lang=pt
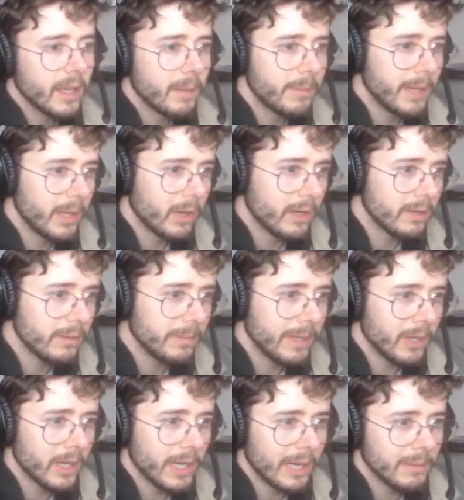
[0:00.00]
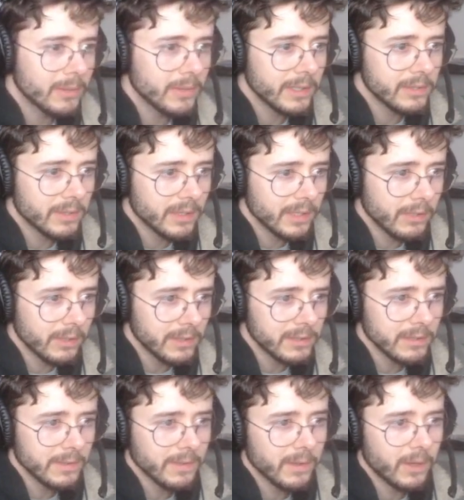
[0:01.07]
Melhor, a melhor arma é jogar esse aqui é 12.
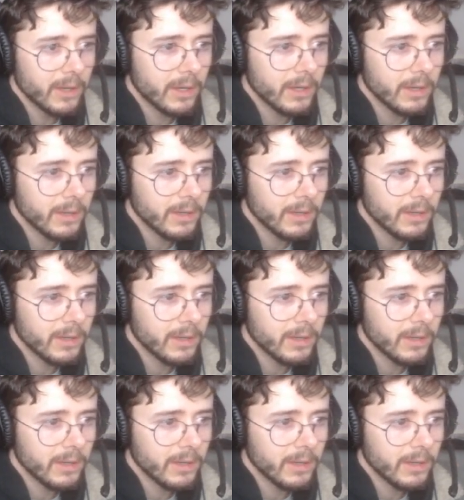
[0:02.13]
Ó.